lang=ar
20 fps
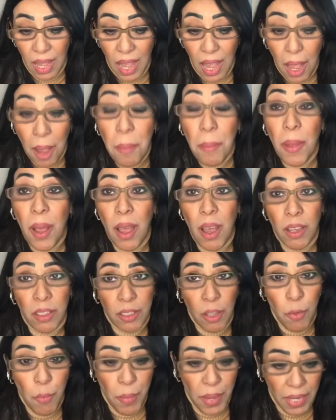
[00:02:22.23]
اما
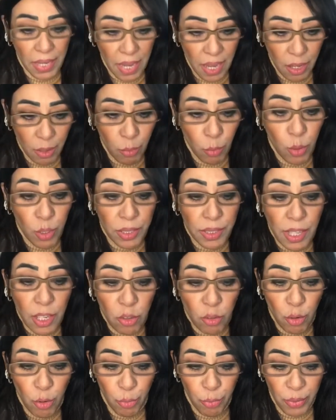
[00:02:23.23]
اكتر مكان
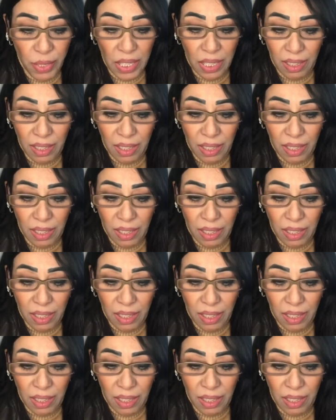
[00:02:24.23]
منتشر فيه